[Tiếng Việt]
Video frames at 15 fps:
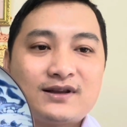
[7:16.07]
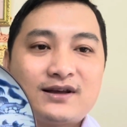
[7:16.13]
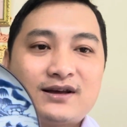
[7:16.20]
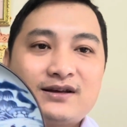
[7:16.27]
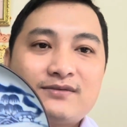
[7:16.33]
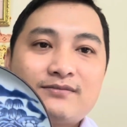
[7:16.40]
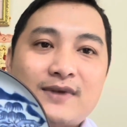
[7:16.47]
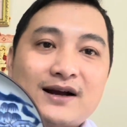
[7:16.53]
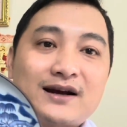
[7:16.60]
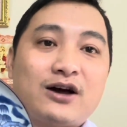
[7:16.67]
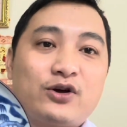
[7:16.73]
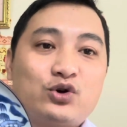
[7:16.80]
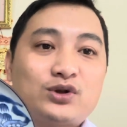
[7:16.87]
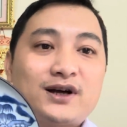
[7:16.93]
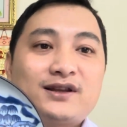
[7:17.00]
Đấy, bác nào
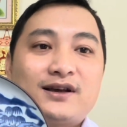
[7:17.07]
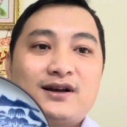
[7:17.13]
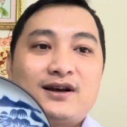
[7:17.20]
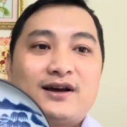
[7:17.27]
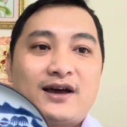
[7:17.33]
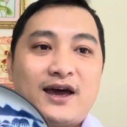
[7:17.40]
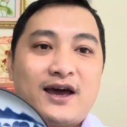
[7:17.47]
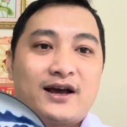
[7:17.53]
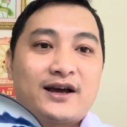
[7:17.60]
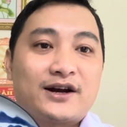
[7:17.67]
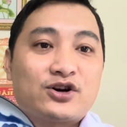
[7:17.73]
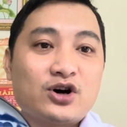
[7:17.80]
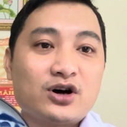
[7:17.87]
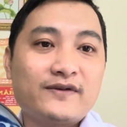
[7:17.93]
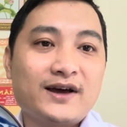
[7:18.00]
yêu thích thì liên hệ kết
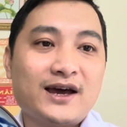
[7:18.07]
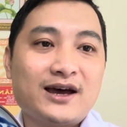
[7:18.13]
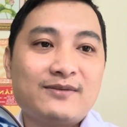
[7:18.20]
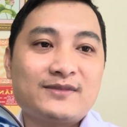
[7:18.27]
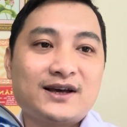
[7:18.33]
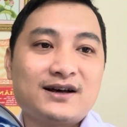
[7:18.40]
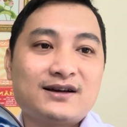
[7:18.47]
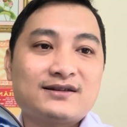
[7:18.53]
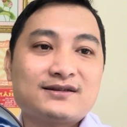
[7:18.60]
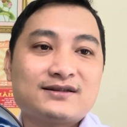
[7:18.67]
nối với em nhé